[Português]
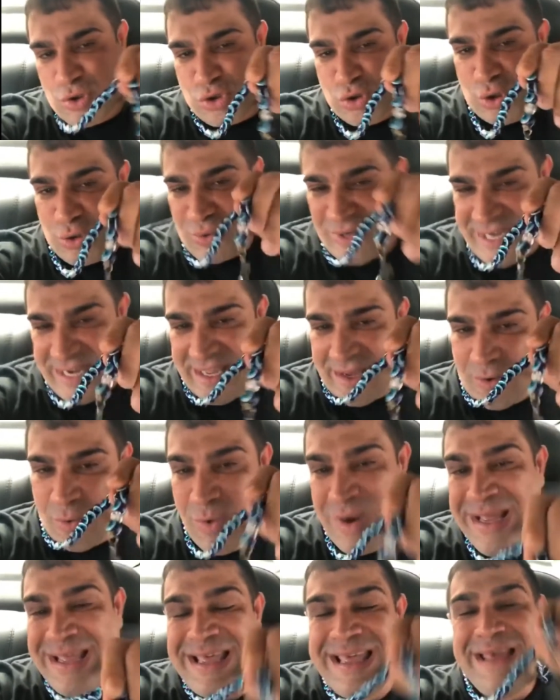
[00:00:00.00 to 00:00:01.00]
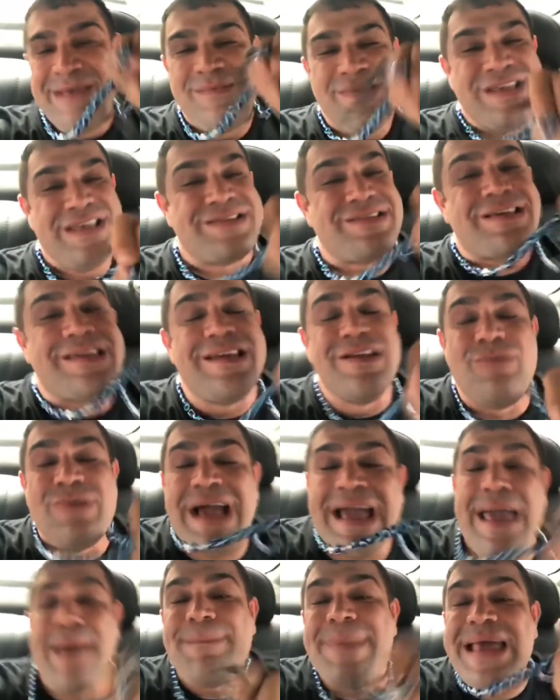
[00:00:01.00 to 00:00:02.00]
de olho grego, isso aqui nunca
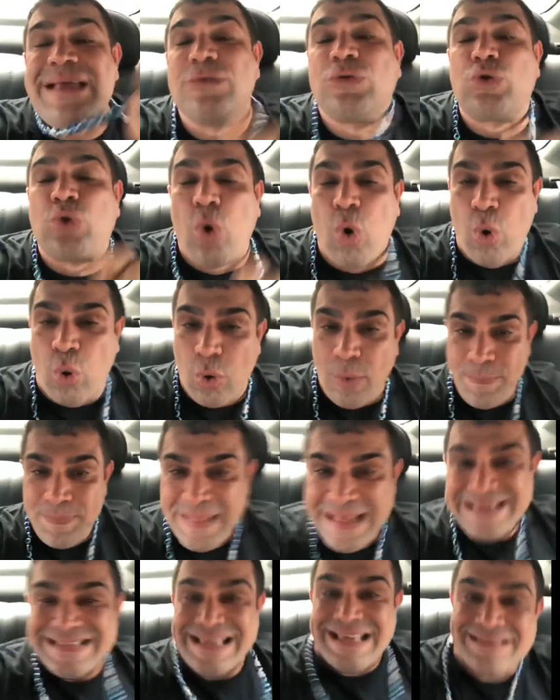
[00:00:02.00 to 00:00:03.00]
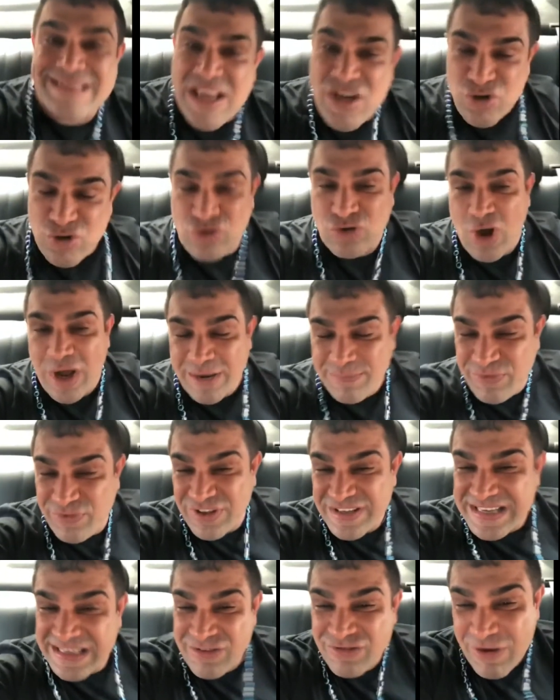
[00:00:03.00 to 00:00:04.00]
arrebentou, isso aqui tem história,
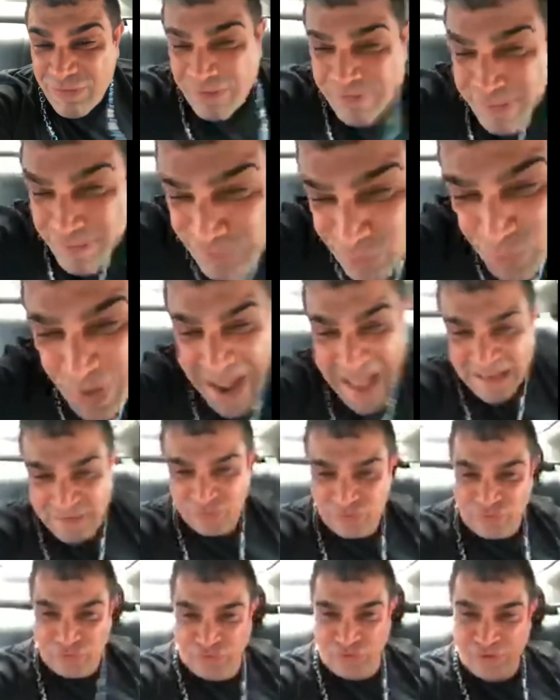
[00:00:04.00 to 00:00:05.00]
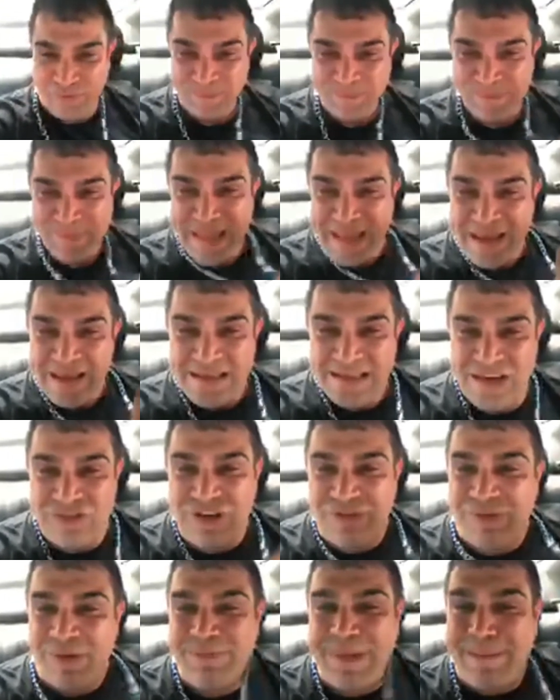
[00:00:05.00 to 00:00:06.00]
Vixe, isso aqui já foi pra boate, isso aqui
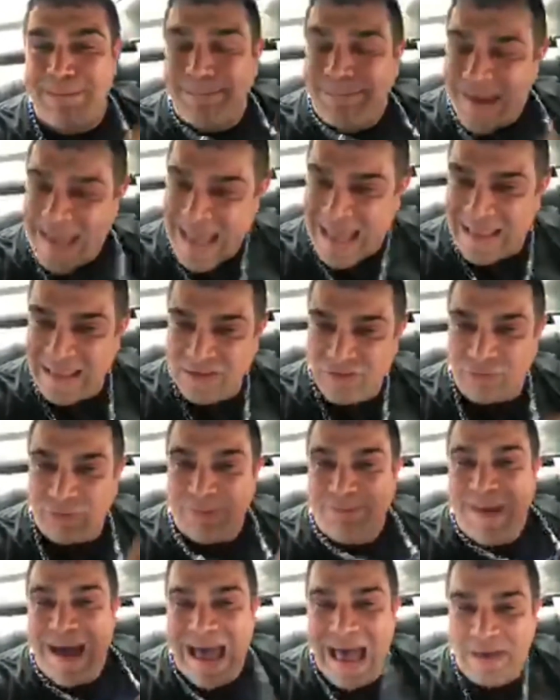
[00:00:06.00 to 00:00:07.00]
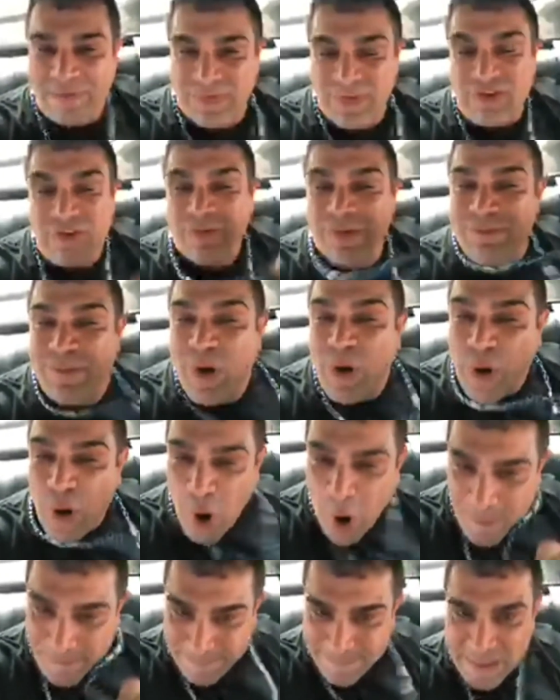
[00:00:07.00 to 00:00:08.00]
já foi pra praia, já foi pra África, já foi pra
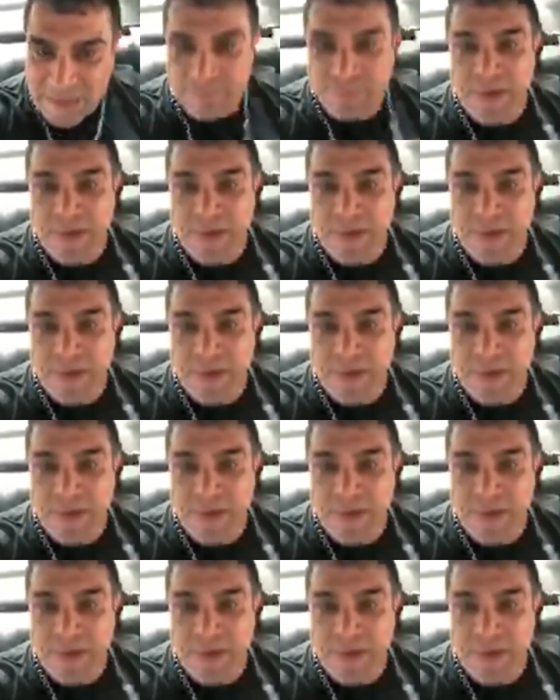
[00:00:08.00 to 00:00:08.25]
Europa,